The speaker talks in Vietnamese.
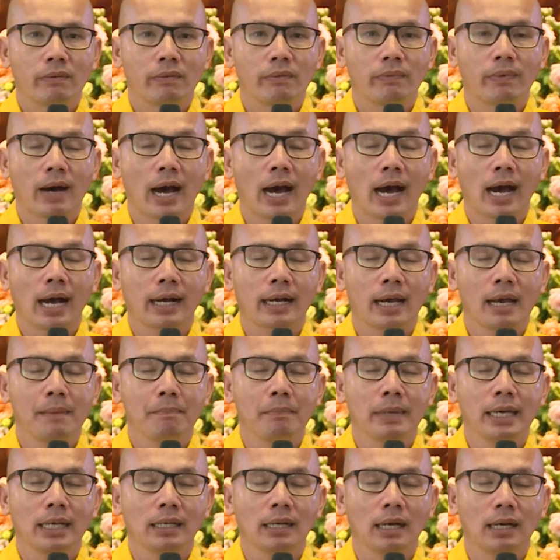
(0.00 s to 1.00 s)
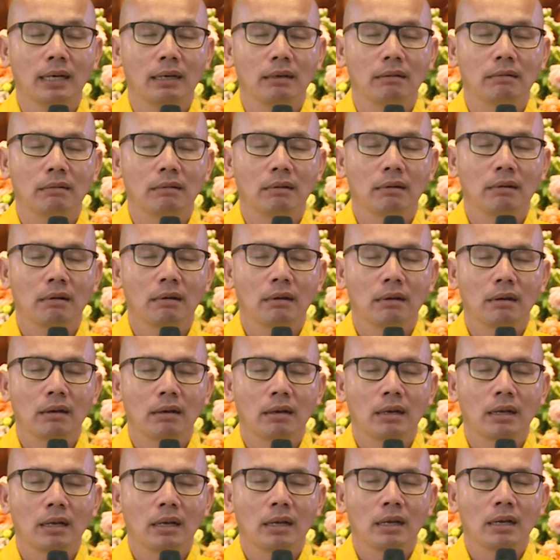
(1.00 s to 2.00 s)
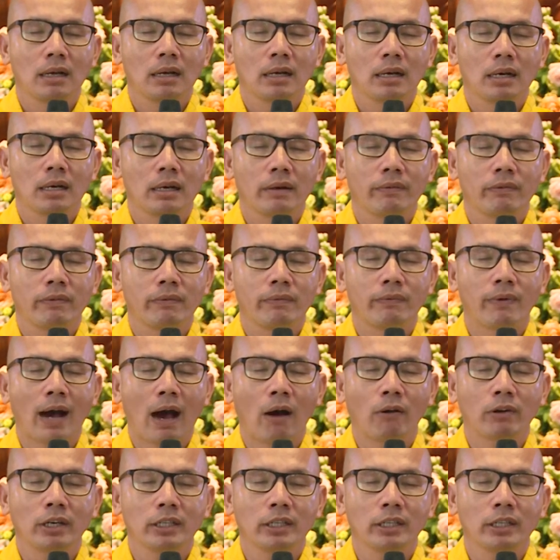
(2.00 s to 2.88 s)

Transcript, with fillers: Và các em biết á, vào